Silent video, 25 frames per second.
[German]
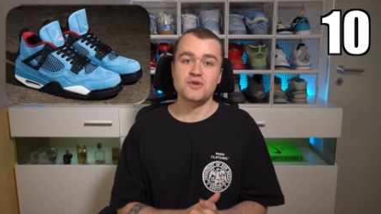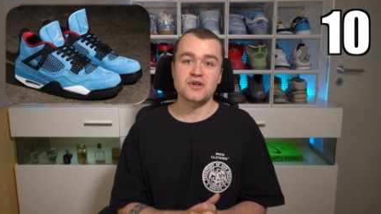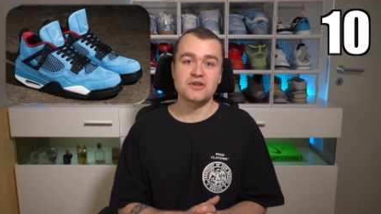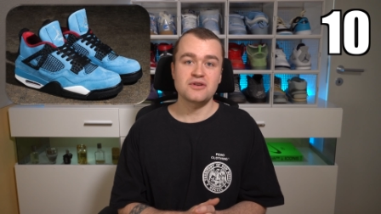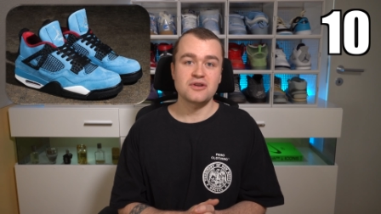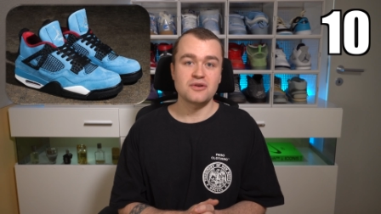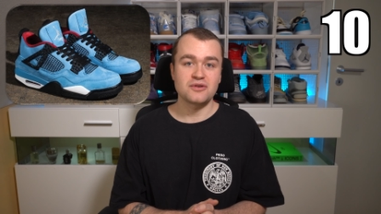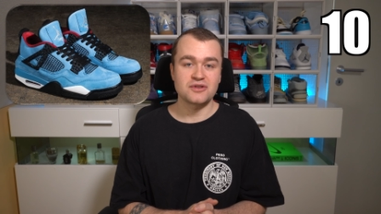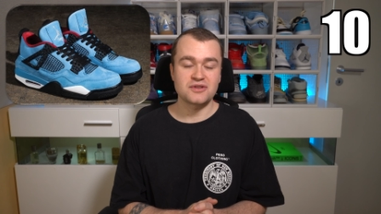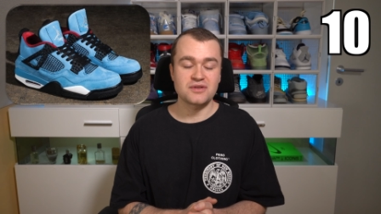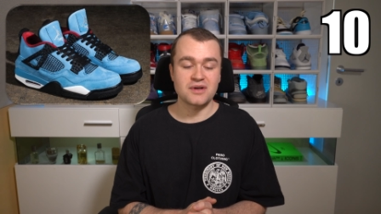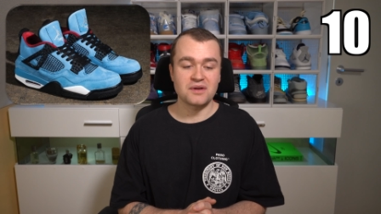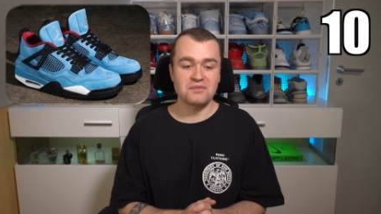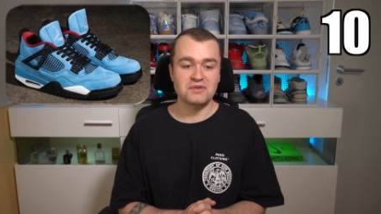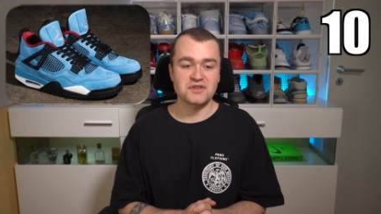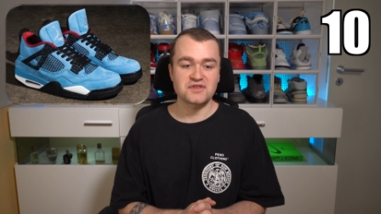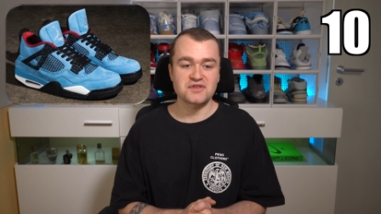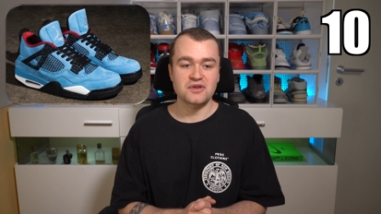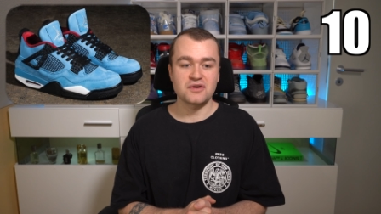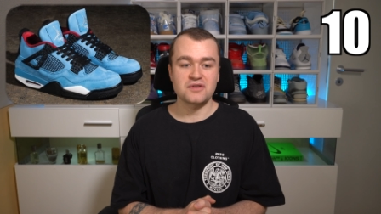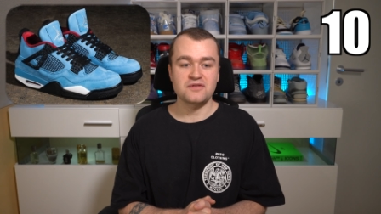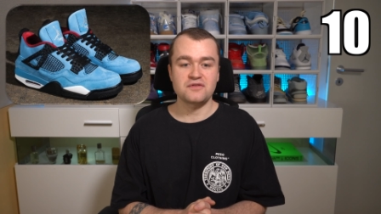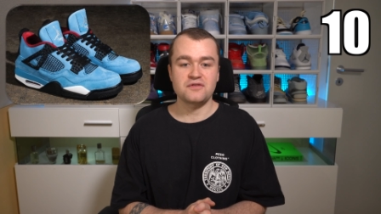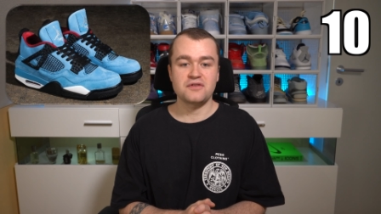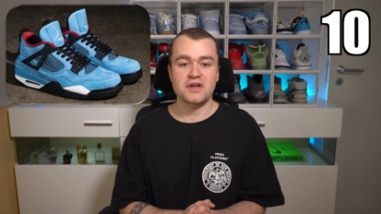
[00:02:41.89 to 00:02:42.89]
One Low Travis
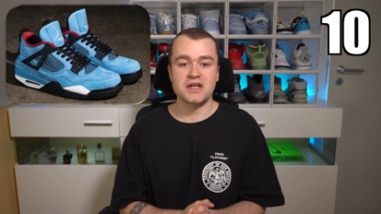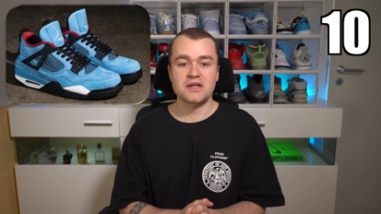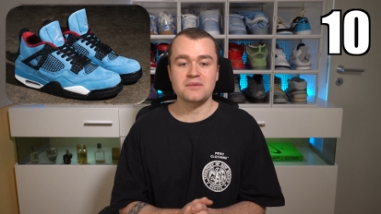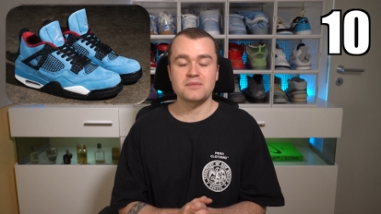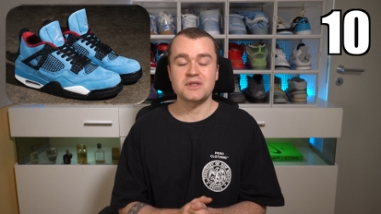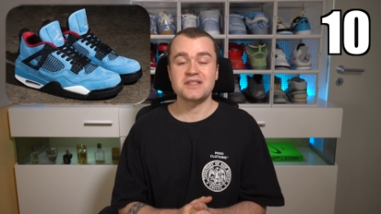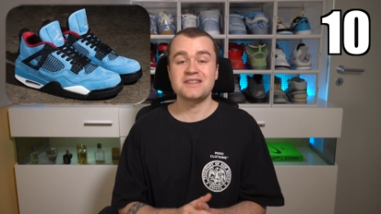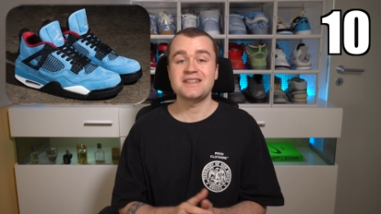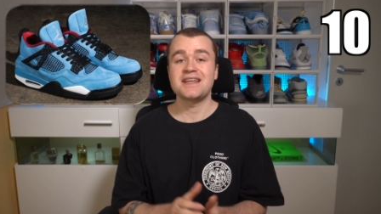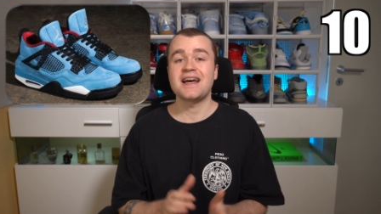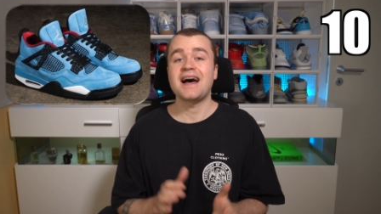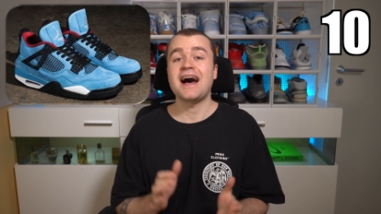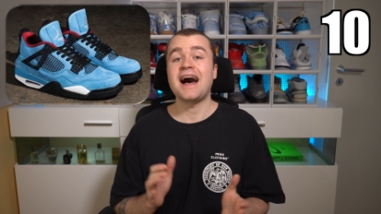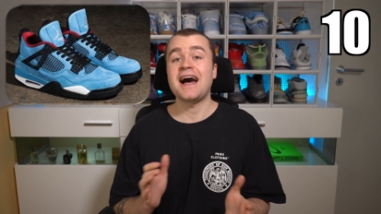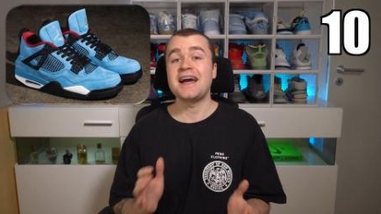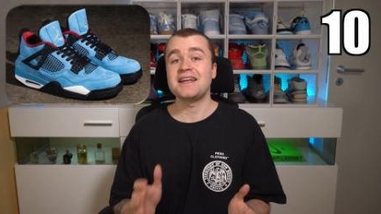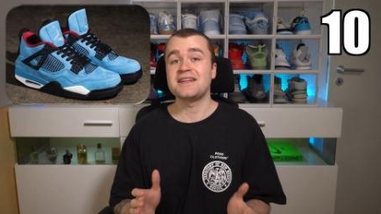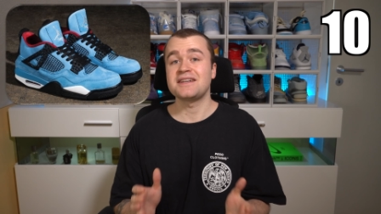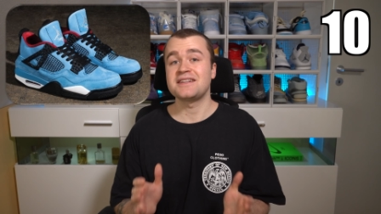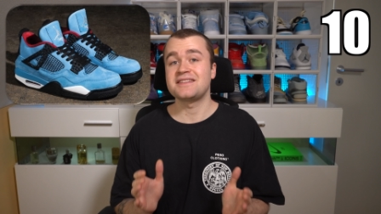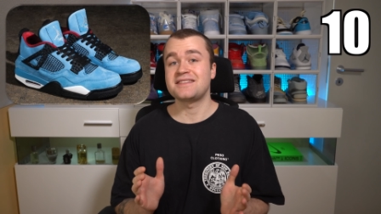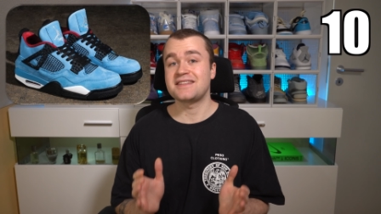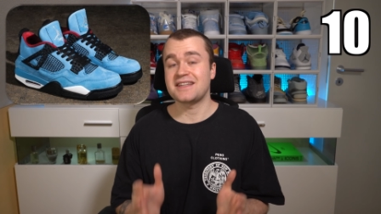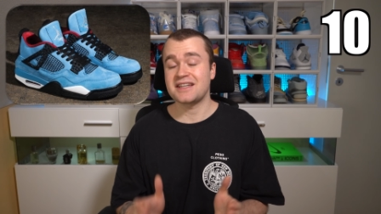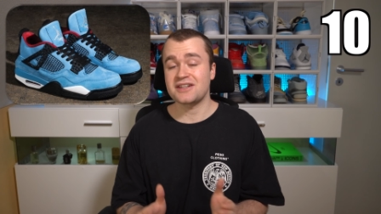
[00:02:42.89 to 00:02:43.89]
Scott Fragment hier
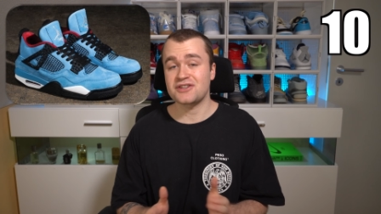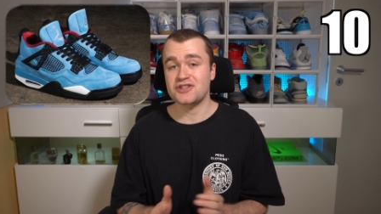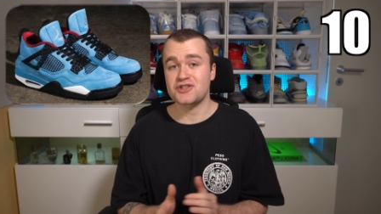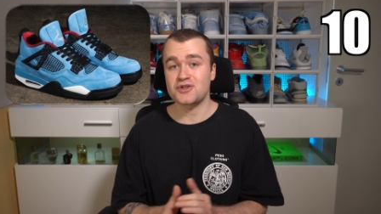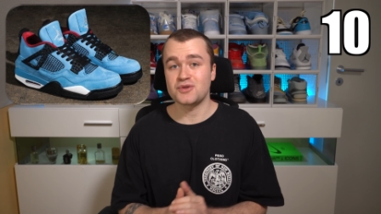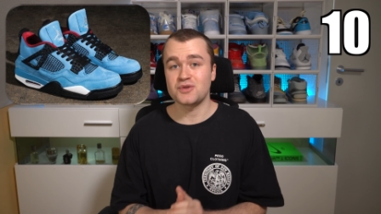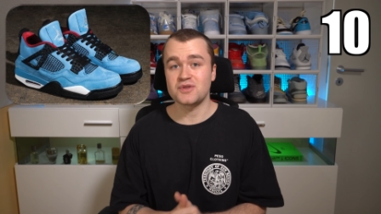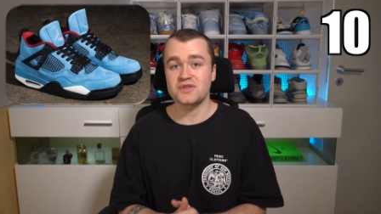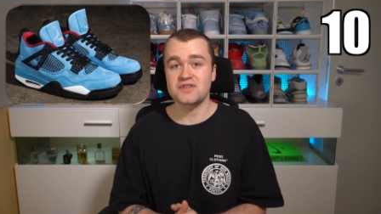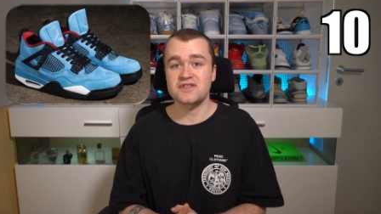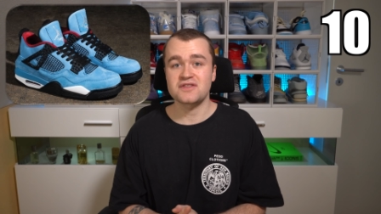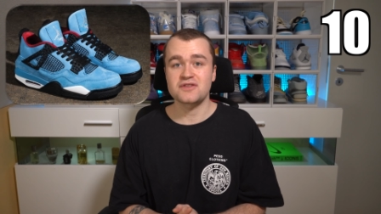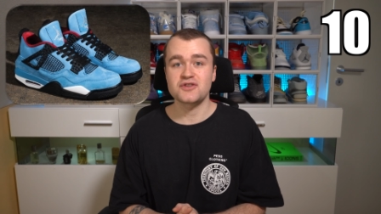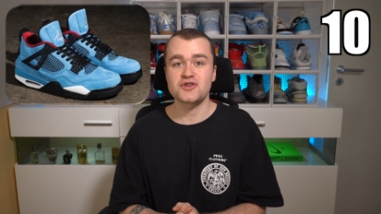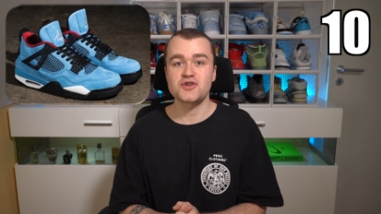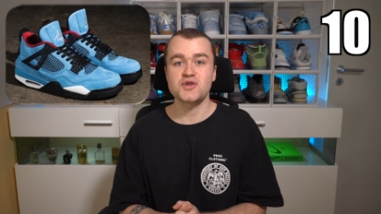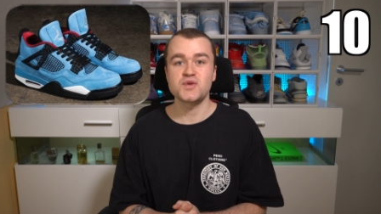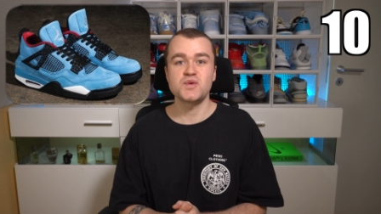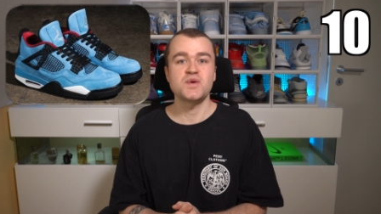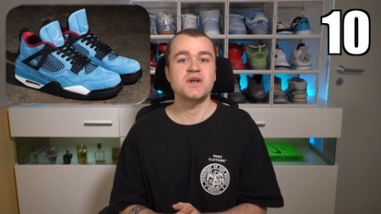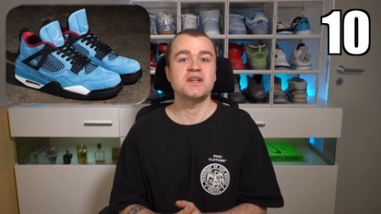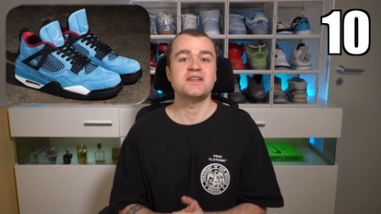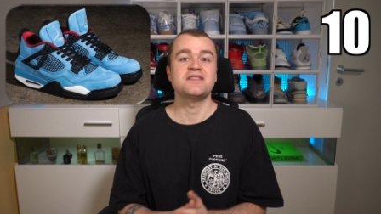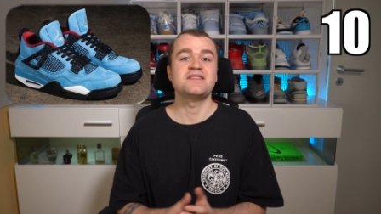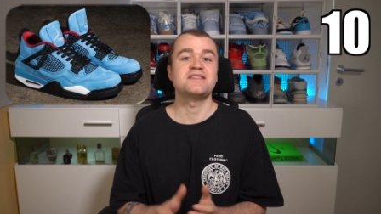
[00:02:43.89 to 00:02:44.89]
einer der schönsten
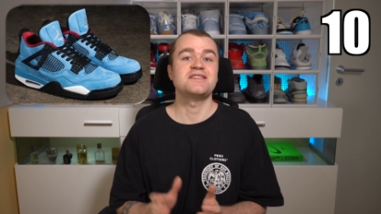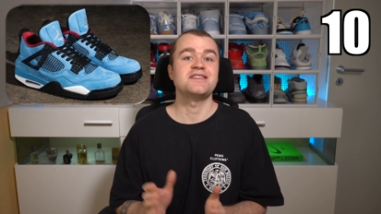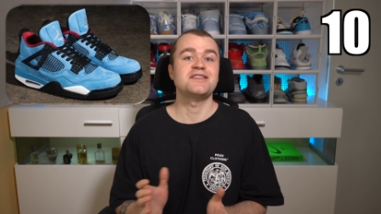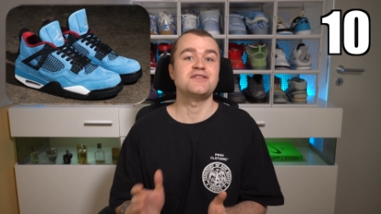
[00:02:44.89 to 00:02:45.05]
Schuhe ist,